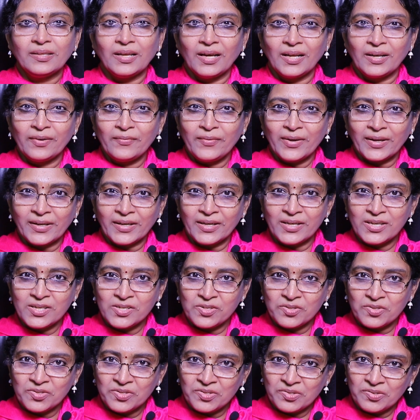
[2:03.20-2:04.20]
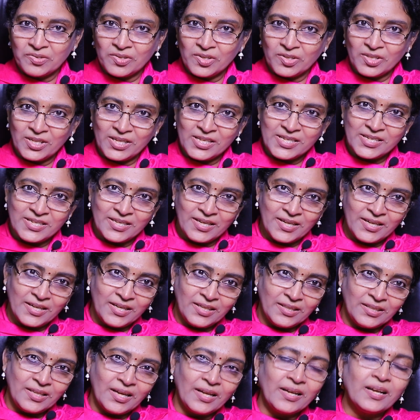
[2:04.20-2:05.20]
ధనం ఎక్కడి నుంచి వస్తుందో తెలుసా
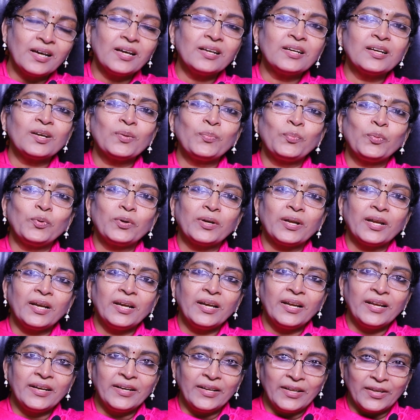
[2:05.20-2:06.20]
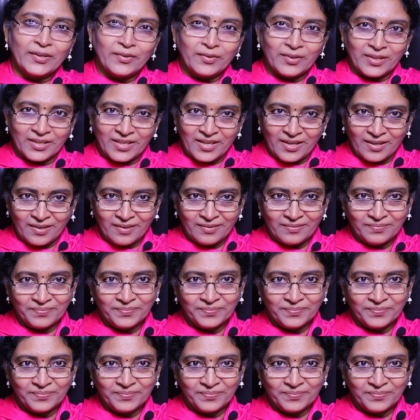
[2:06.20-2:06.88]
అండి ధనానికి పుట్టిల్లే నీరు కదా